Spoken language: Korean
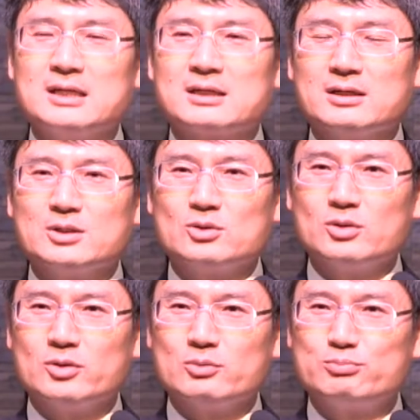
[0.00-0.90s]
거기에
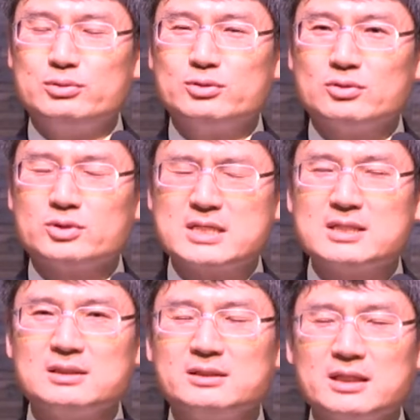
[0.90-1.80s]
또 불교도
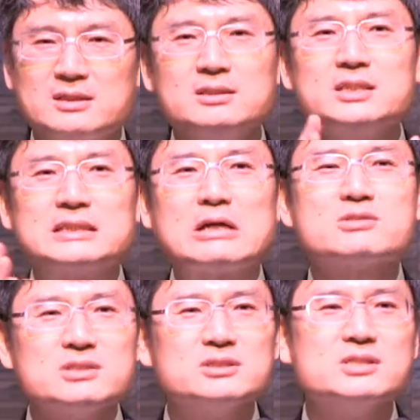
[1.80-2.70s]
제사 드릴 때 그릇이 따로
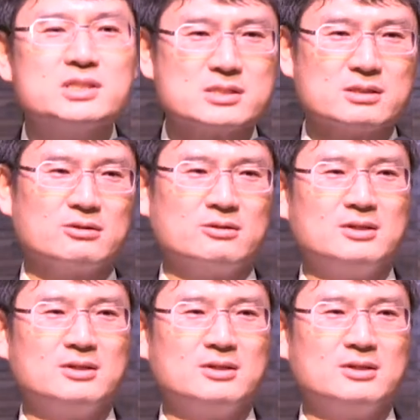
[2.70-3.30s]
쓰는 그릇이 있어요.